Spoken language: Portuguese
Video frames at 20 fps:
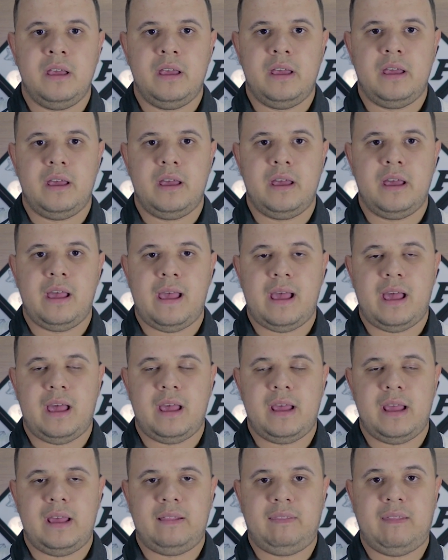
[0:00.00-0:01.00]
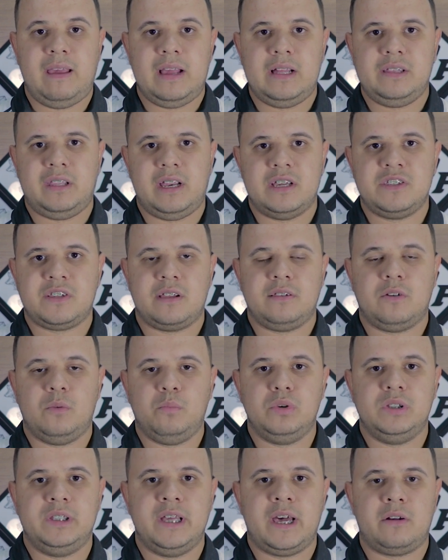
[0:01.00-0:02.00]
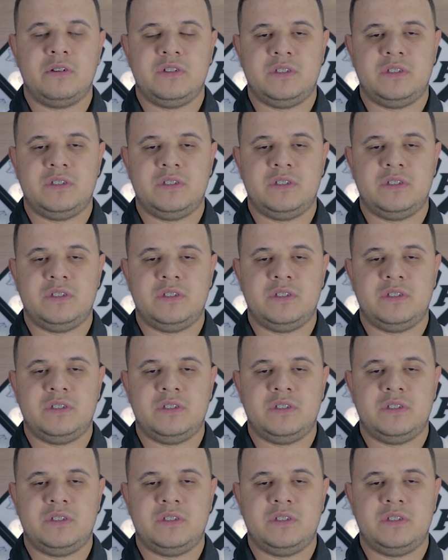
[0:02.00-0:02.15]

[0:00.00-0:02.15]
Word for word: É, é, dentre as que não puderam